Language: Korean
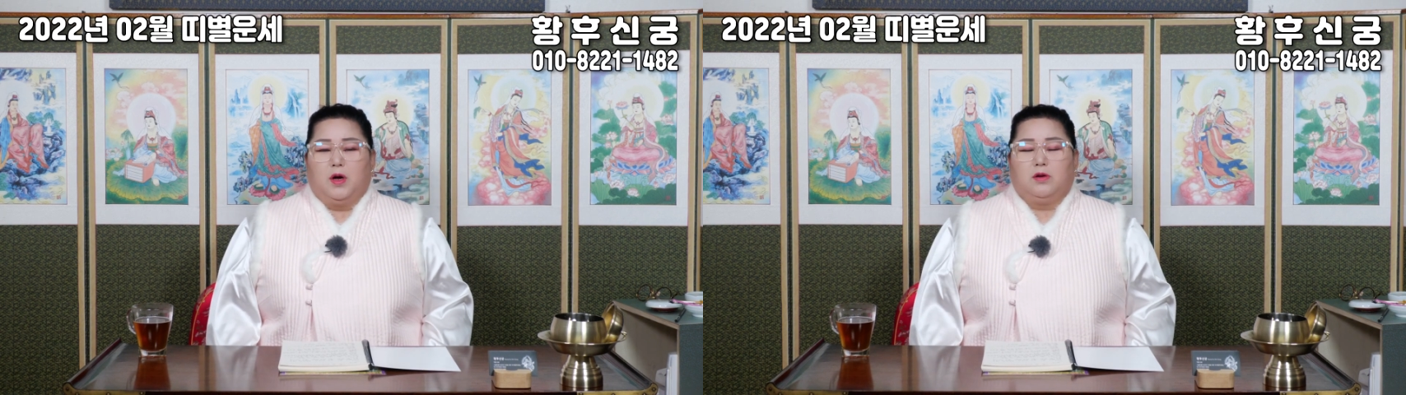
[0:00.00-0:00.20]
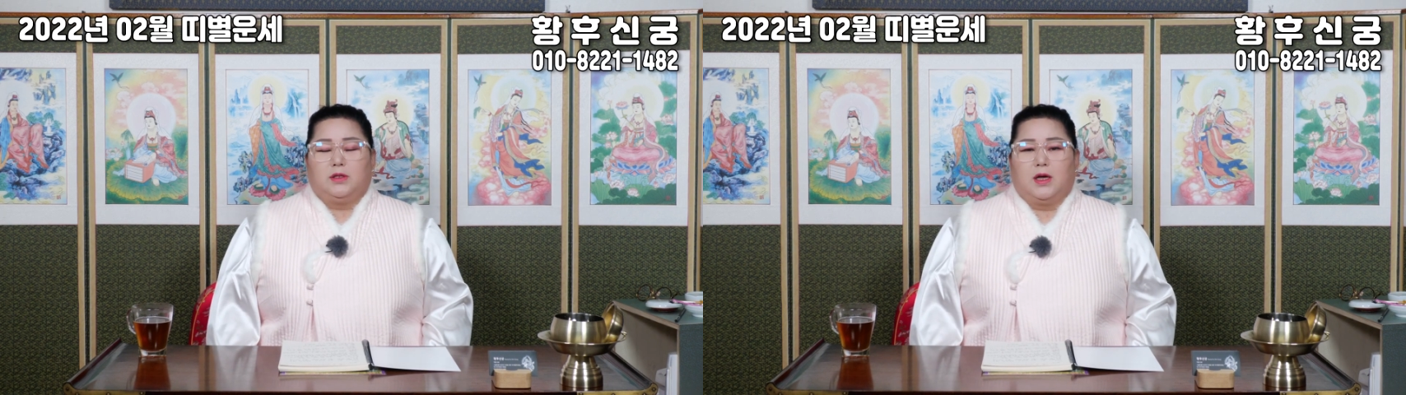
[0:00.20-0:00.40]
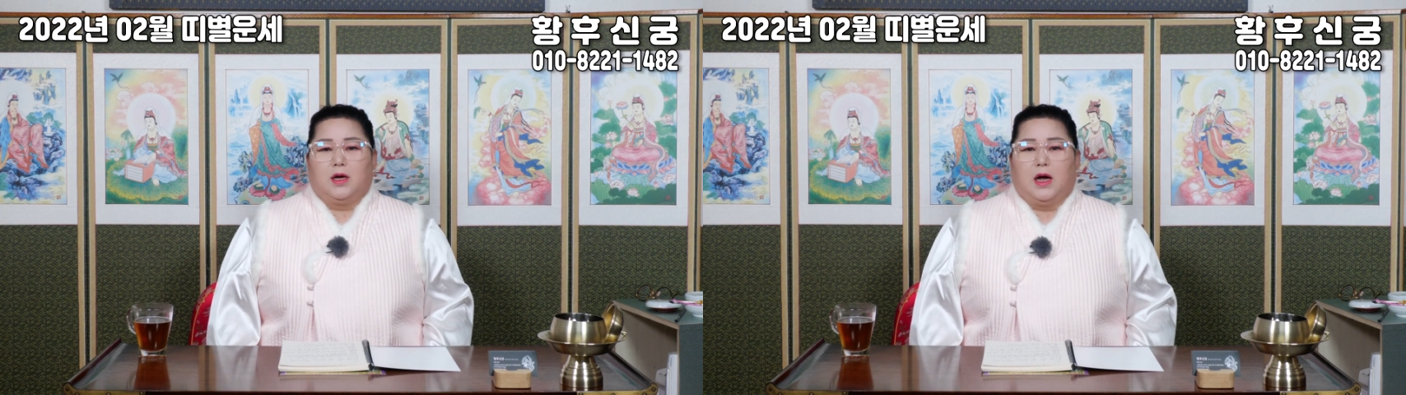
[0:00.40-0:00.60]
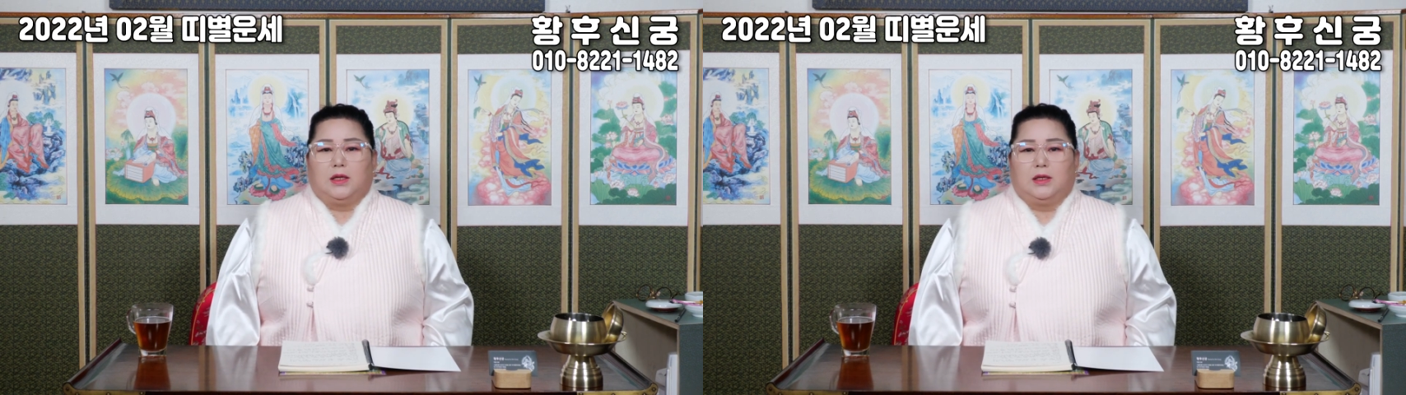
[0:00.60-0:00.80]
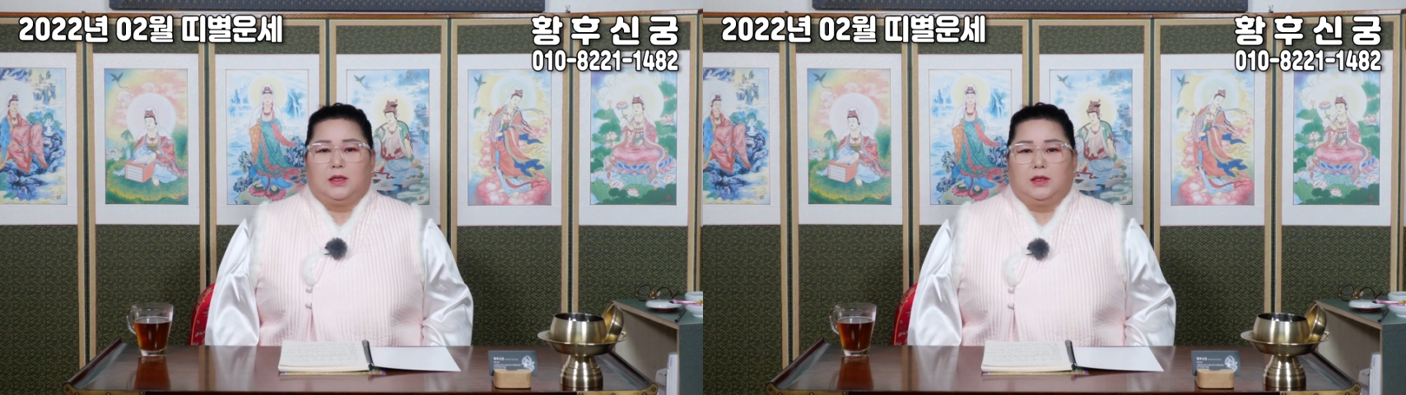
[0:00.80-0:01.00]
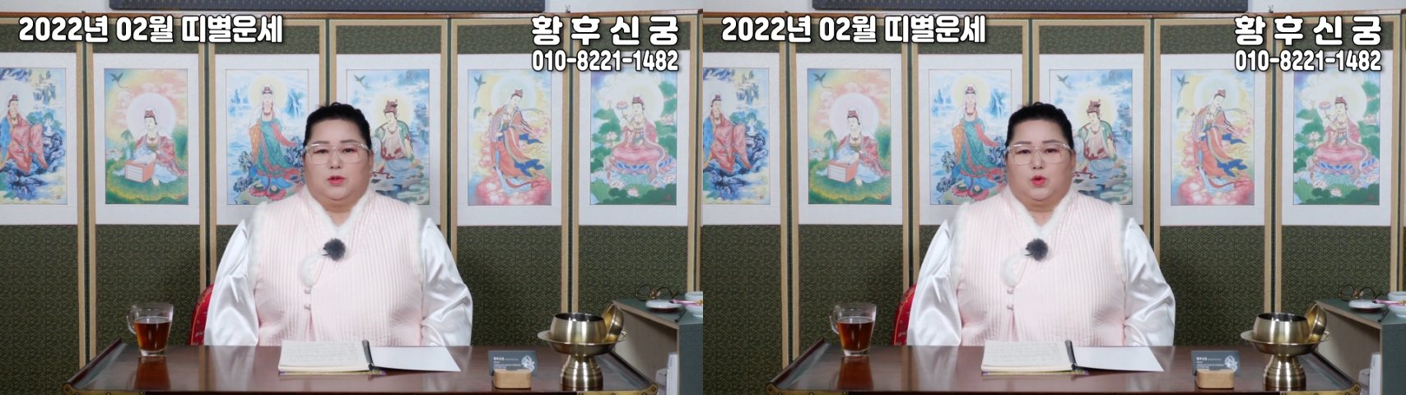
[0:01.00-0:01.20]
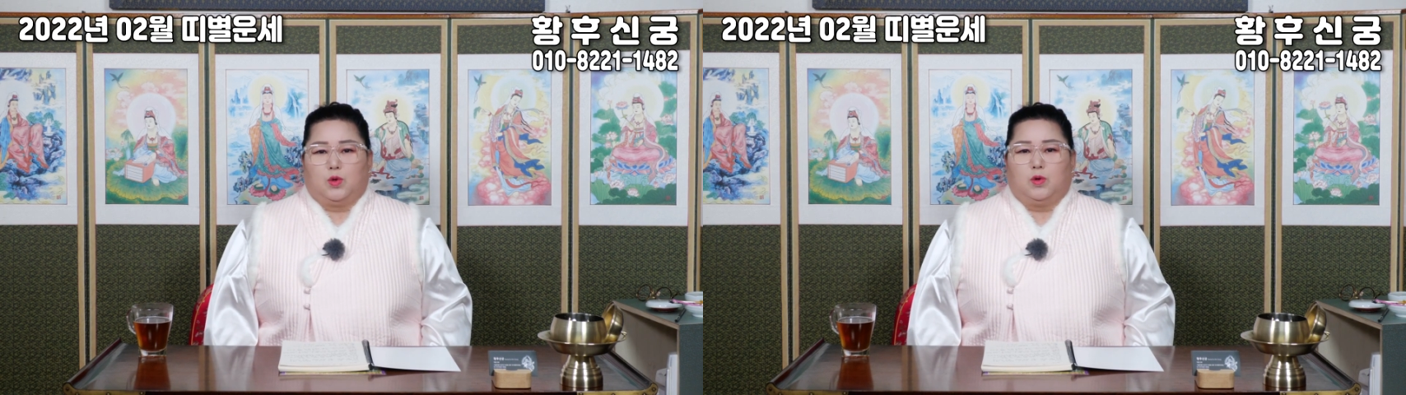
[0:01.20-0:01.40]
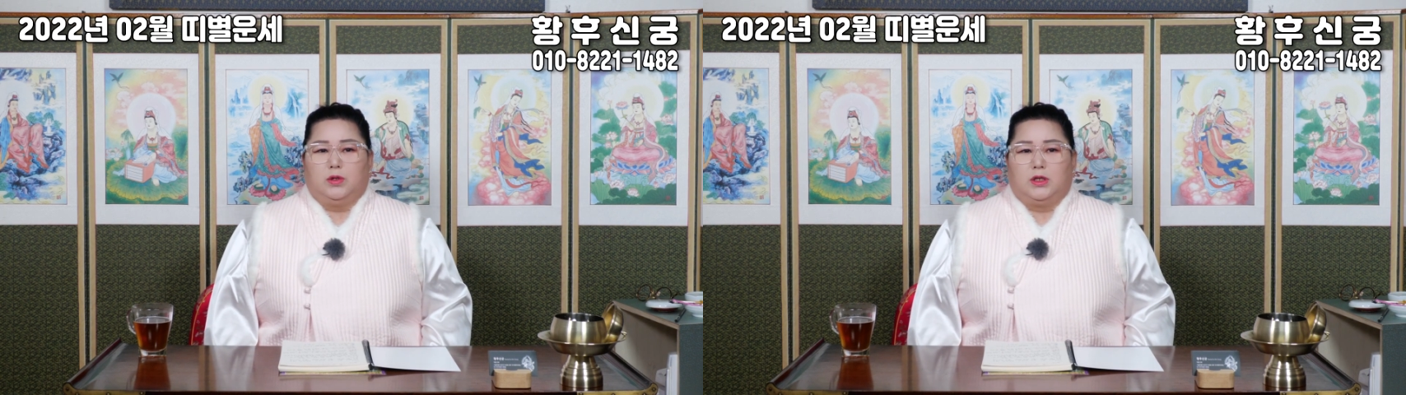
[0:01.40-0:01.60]
평생 가는
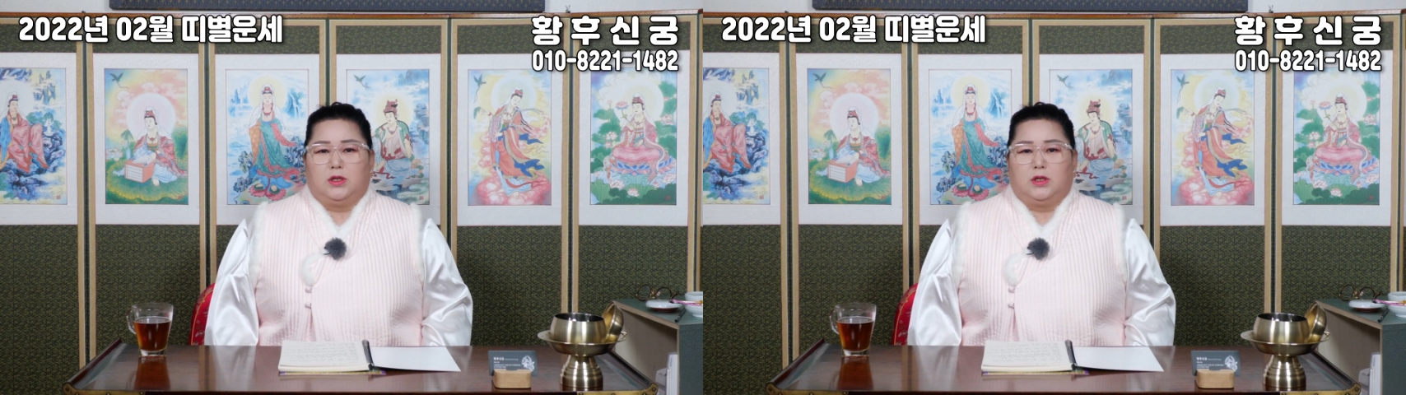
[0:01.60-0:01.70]
좋은